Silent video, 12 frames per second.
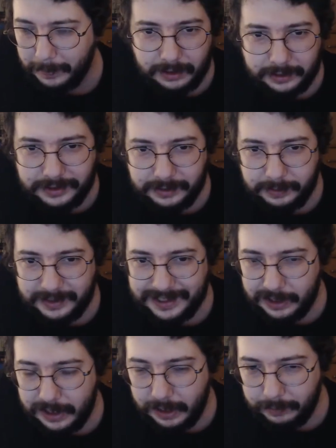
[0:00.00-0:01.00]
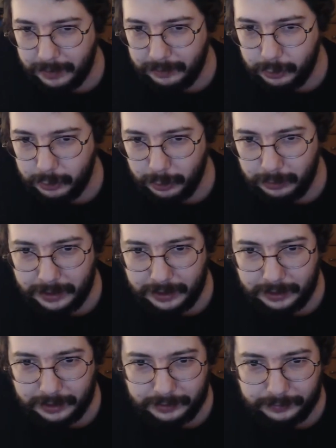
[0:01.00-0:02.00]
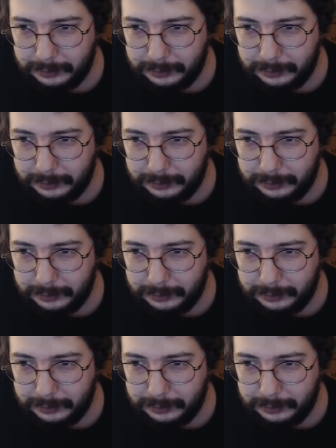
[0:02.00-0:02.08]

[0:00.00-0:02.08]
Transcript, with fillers: hiçbir sik yapmamış olmak.